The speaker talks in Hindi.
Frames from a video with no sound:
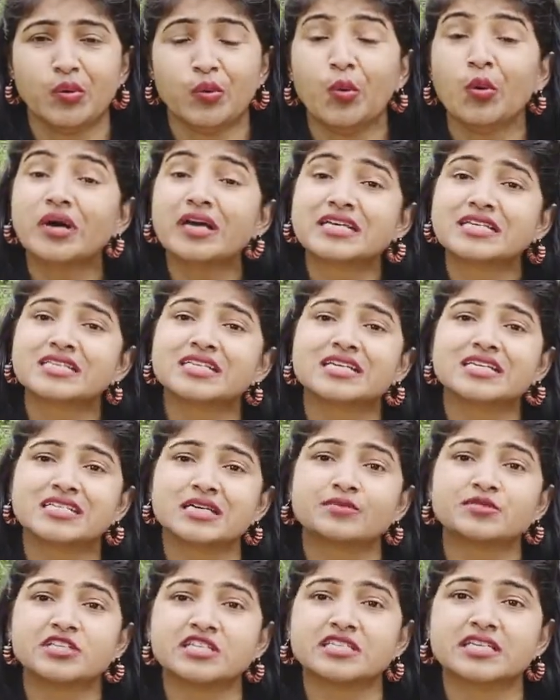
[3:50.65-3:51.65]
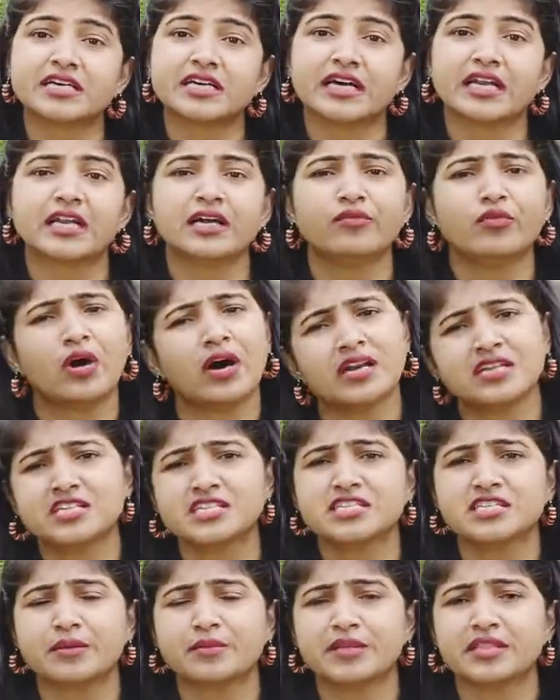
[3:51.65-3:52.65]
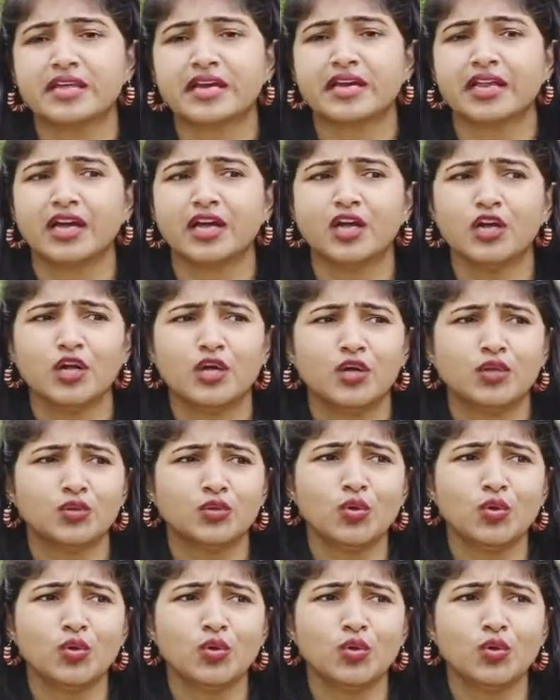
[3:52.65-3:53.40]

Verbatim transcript: वो किस तरह से हम चीजें कर रहे हैं वो हर चीजें हमें देख रहा है